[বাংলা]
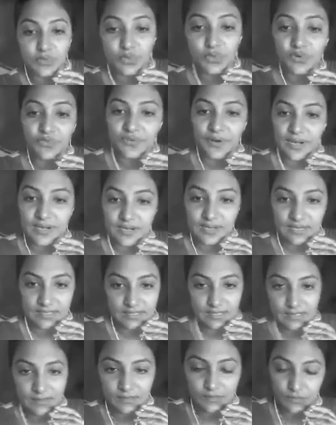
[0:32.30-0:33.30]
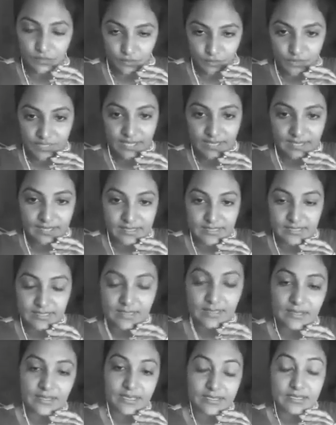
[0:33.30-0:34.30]
তুলফর একটা উঠে গেছে
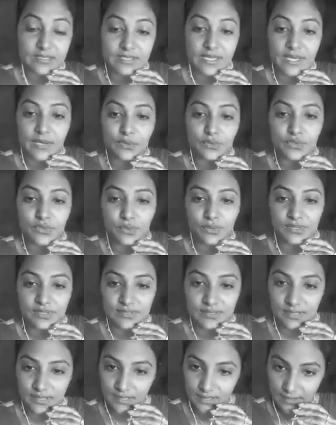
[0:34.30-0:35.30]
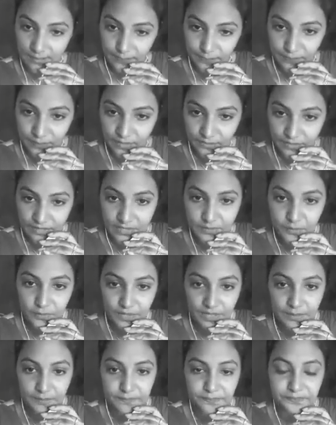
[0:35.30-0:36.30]
একটা ঢেউ চলতেছে
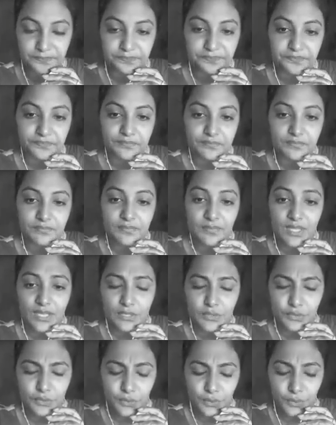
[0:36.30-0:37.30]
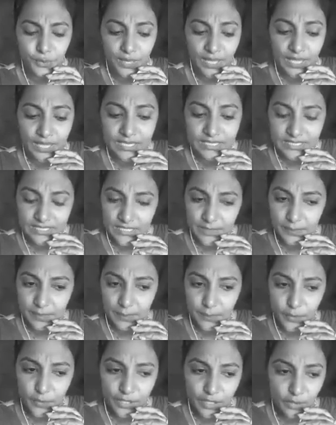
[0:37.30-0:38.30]
ফেসবুকে তো সেটার
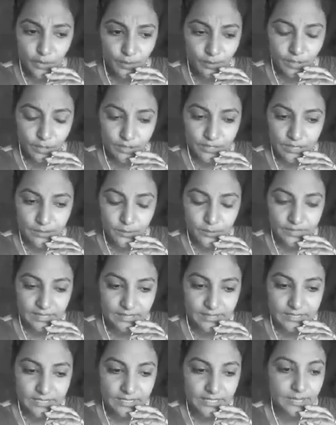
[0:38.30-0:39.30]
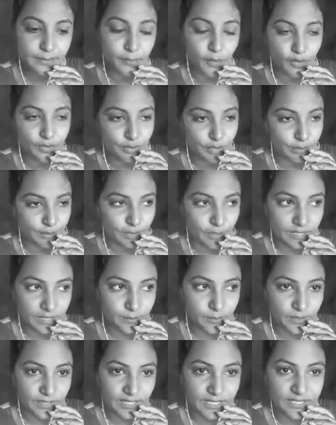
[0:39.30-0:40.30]
বিপক্ষেও আমি কথা বলতে আসিনি পক্ষেও আমি
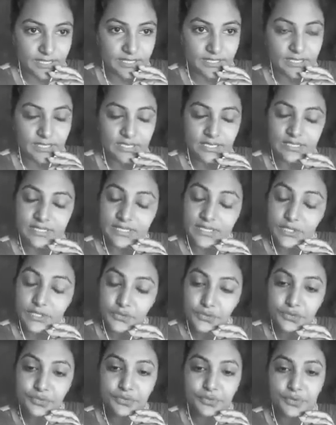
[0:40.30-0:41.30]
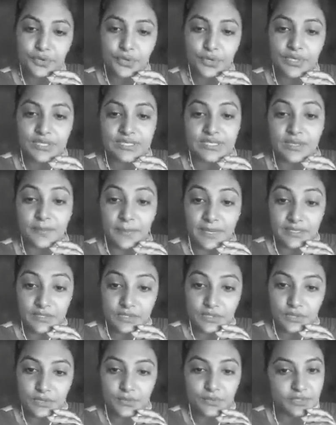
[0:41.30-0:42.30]
কথা বলতে আসিনি যেটা সত্য যেটা
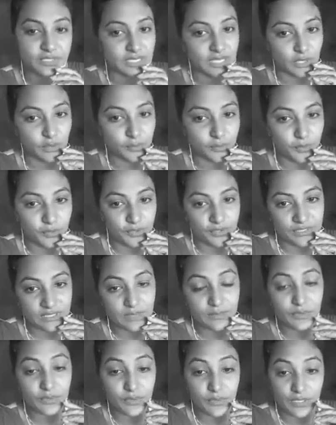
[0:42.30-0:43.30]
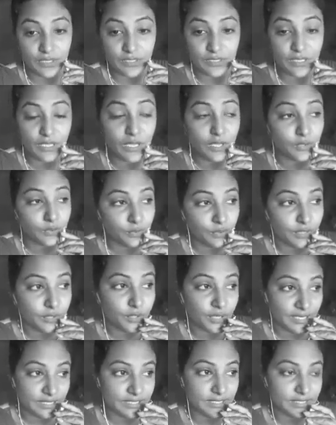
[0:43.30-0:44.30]
বাস্তব সেই উপকরণটাই আমি ধরার তুলে
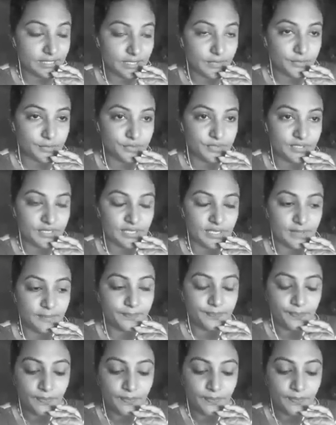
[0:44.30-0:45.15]
ধরার চেষ্টা করছি